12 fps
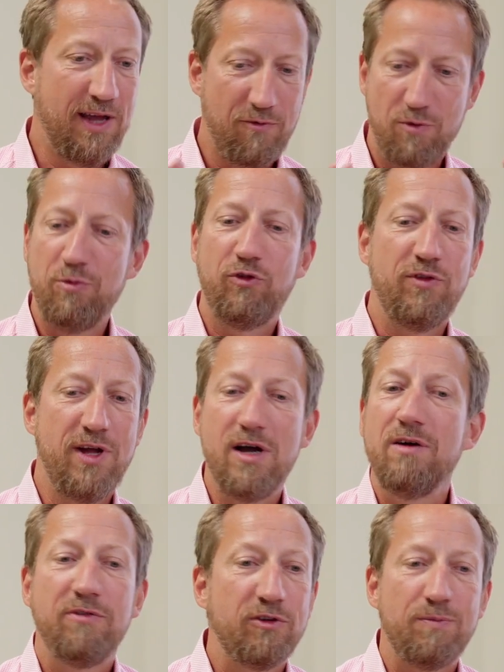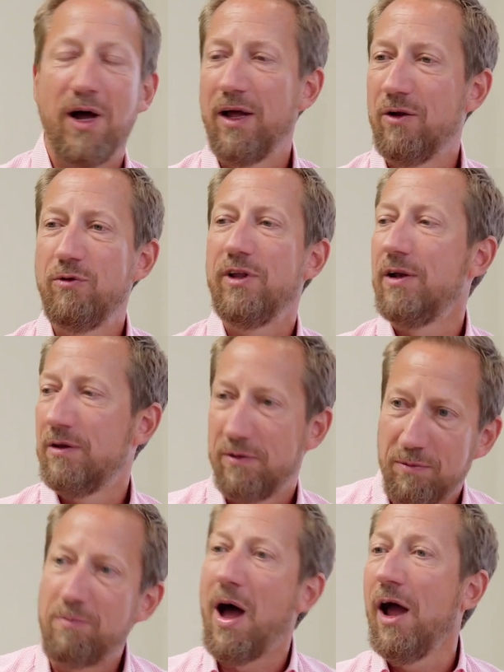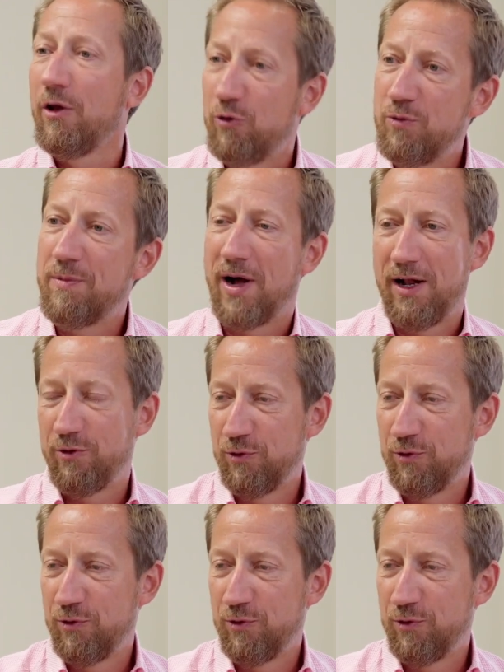ja, wir müssen da irgendwas machen und dann mach du mal, ja.